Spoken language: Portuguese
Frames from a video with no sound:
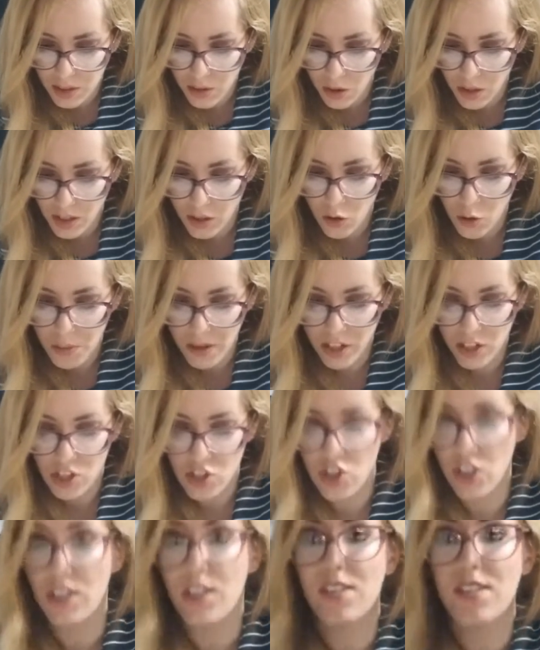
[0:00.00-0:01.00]
Olha como é que ele
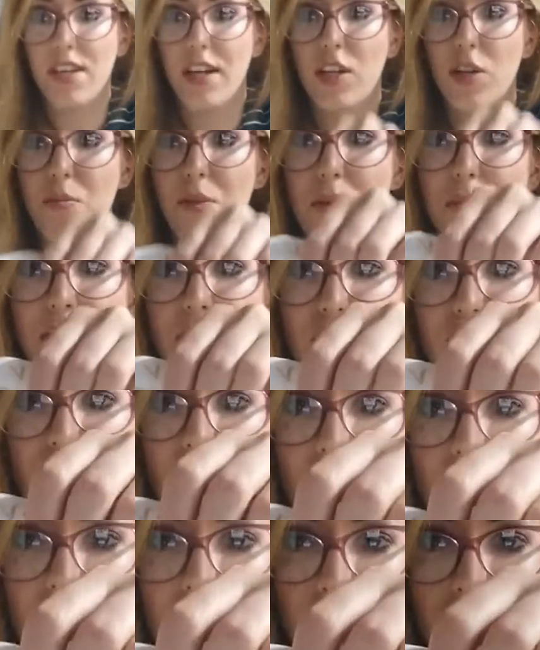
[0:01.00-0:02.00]
já tá saindo bem mais
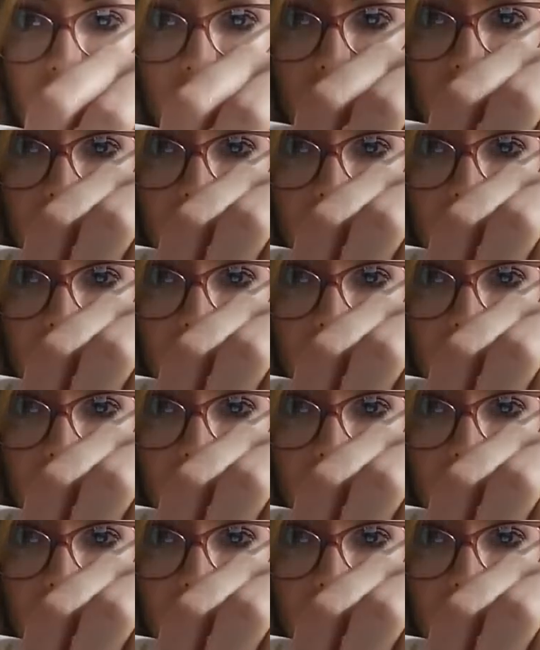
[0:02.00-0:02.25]
forte.